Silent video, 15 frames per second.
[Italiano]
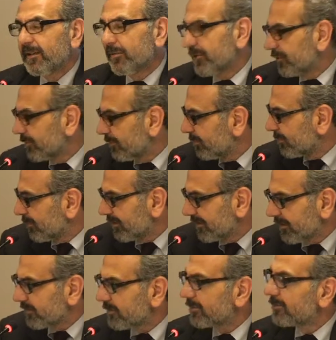da questo punto di
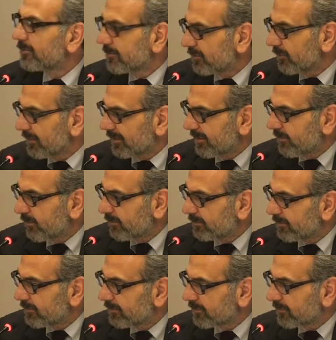vista sono, insomma,
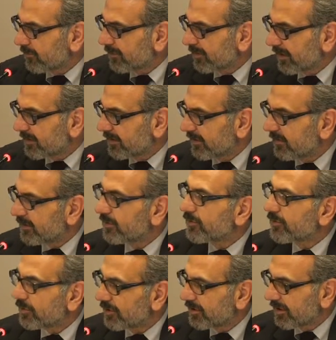siamo contenti di essere
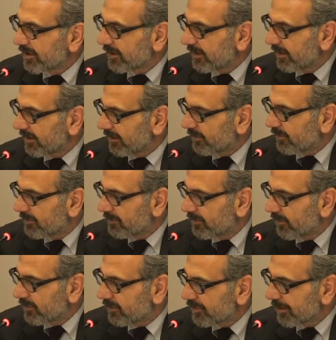riusciti anche a
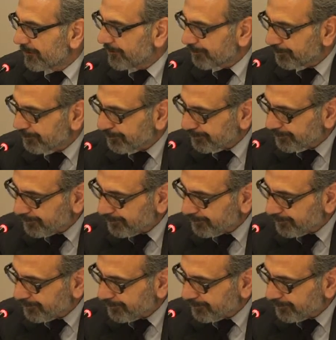coinvolgere